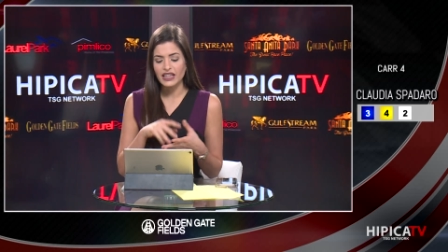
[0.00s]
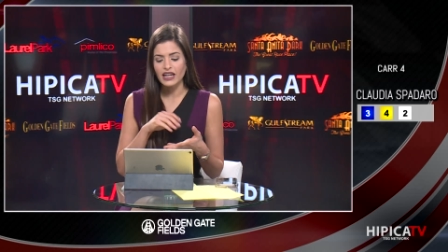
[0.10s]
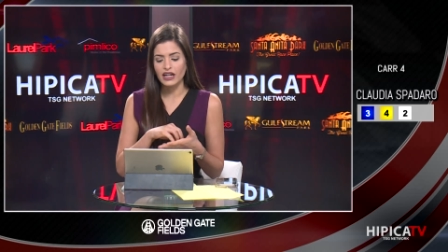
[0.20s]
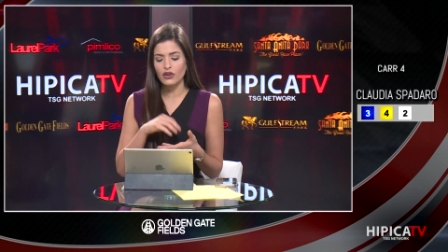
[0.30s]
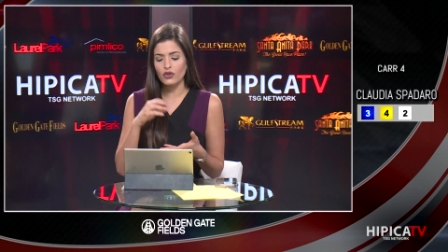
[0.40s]

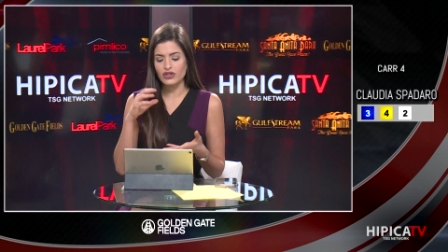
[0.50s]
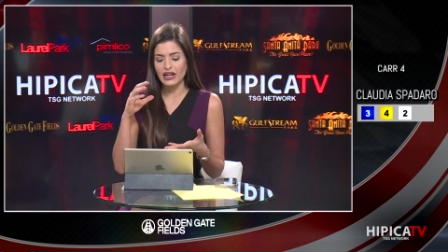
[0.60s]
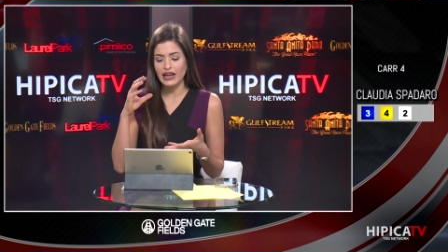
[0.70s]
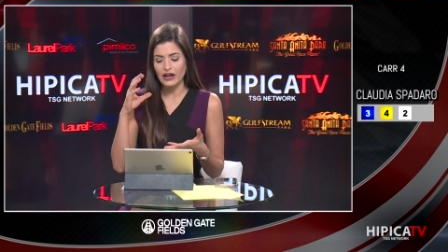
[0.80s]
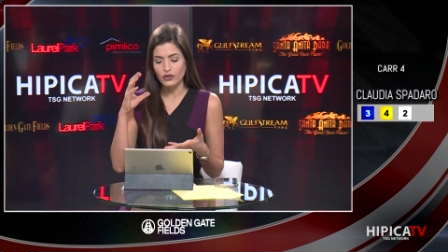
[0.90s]
Ricardo González
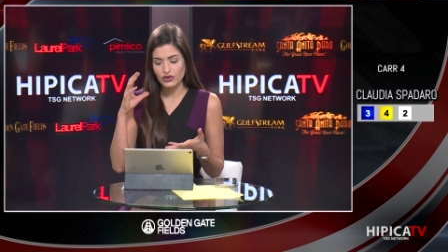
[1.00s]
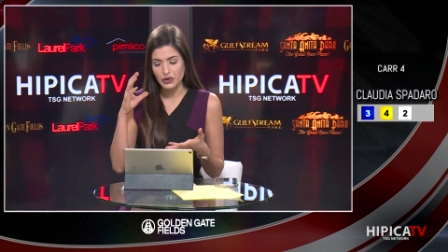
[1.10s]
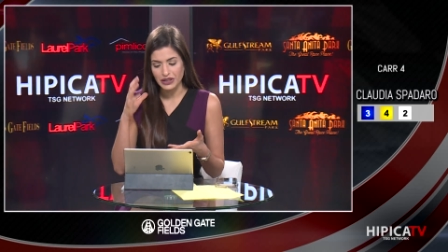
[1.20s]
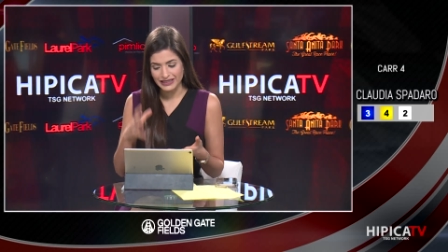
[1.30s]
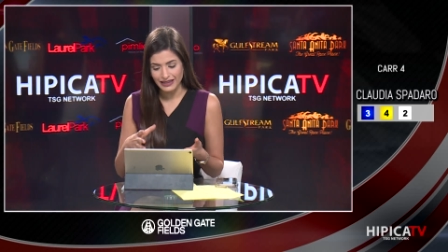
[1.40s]
la conoce
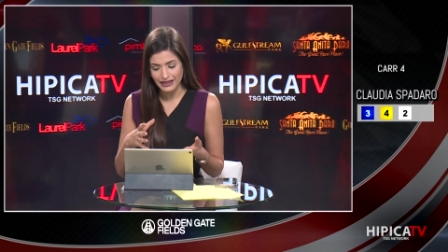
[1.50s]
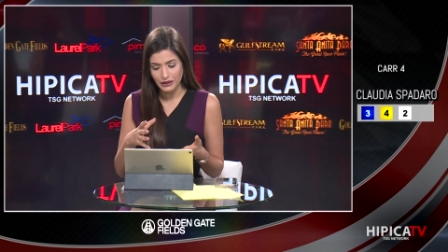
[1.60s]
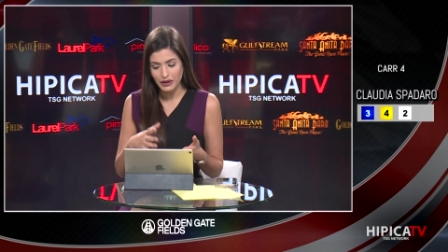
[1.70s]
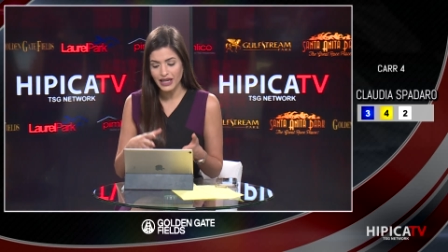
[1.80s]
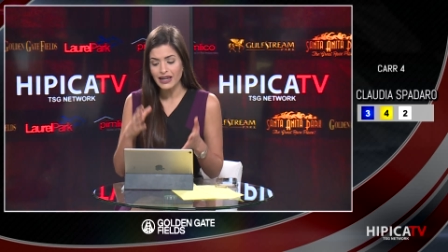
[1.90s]
bastante
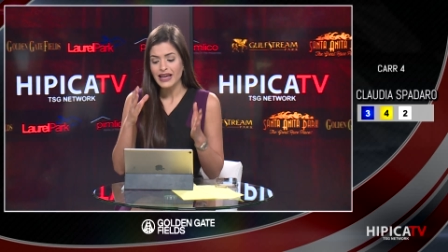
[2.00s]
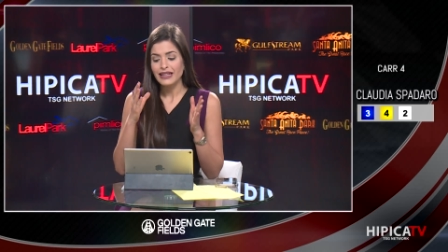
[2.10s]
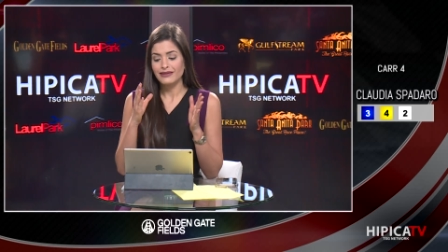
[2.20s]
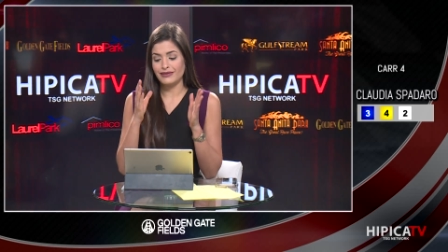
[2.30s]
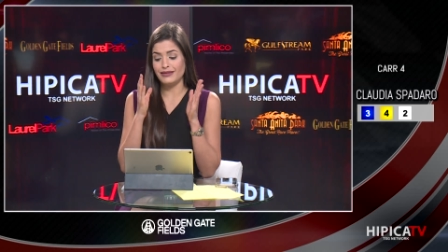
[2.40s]
bien,
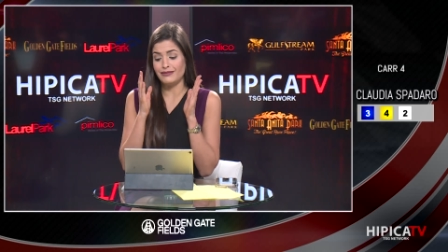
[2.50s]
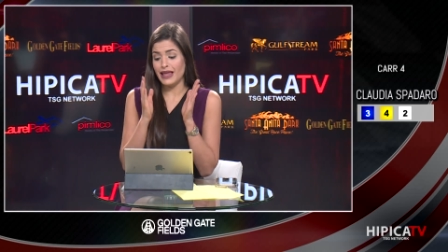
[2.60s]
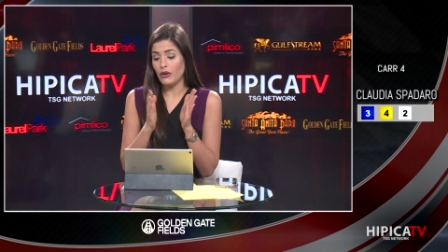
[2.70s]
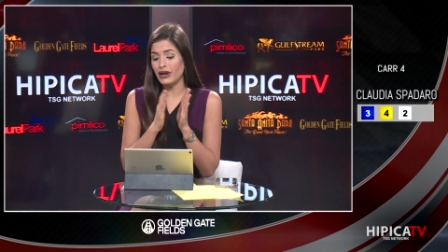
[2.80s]
es una